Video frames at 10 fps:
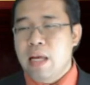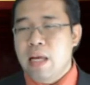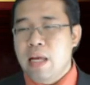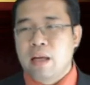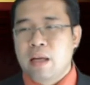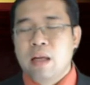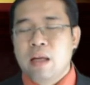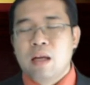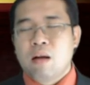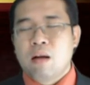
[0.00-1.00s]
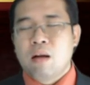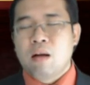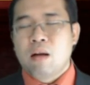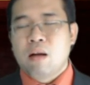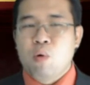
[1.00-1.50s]
ยาเนี่ยก็
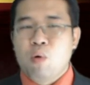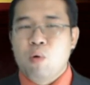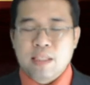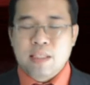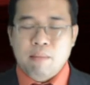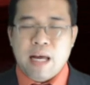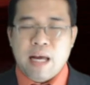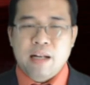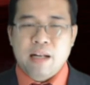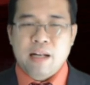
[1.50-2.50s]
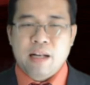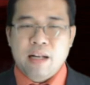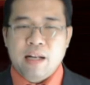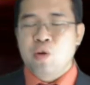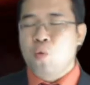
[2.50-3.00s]
มีบุคคลสำคัญ
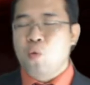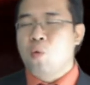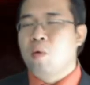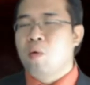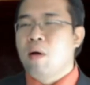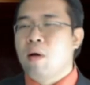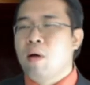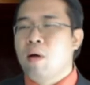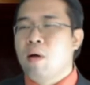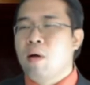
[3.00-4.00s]
อยู่มา